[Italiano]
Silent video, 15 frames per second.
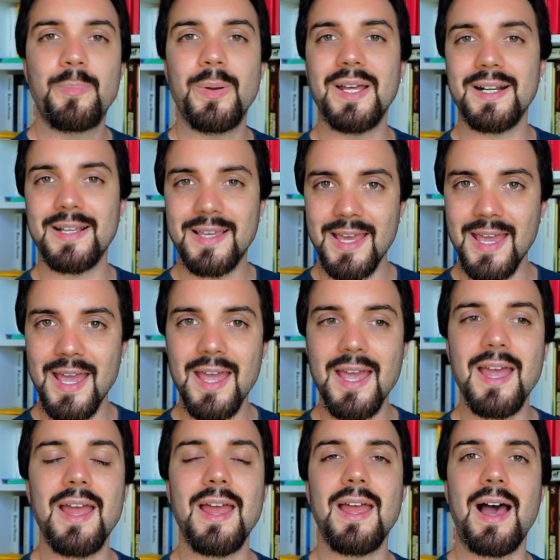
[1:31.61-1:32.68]

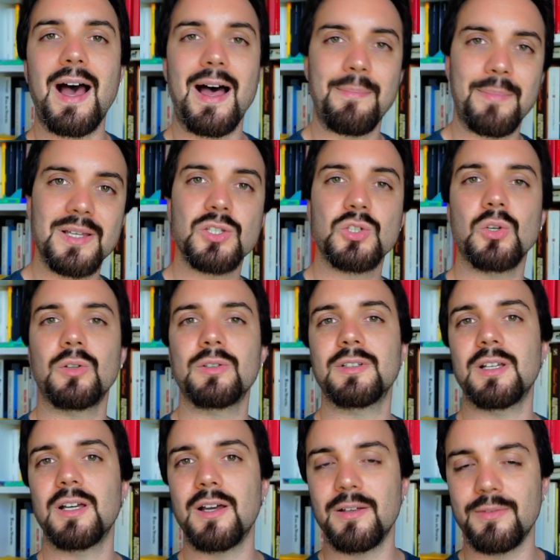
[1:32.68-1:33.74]
perché
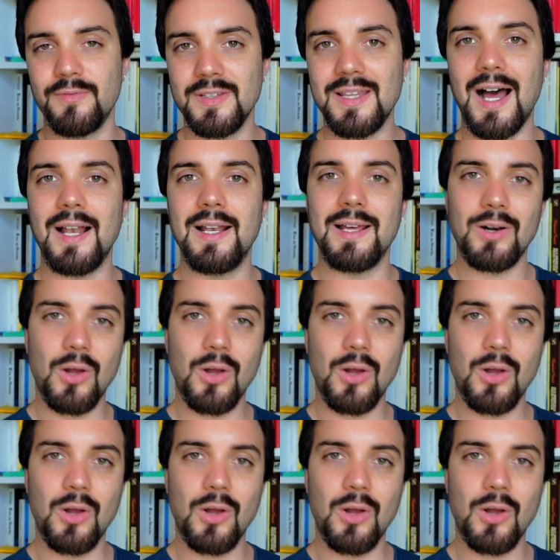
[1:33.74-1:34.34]
Amazon vi dà le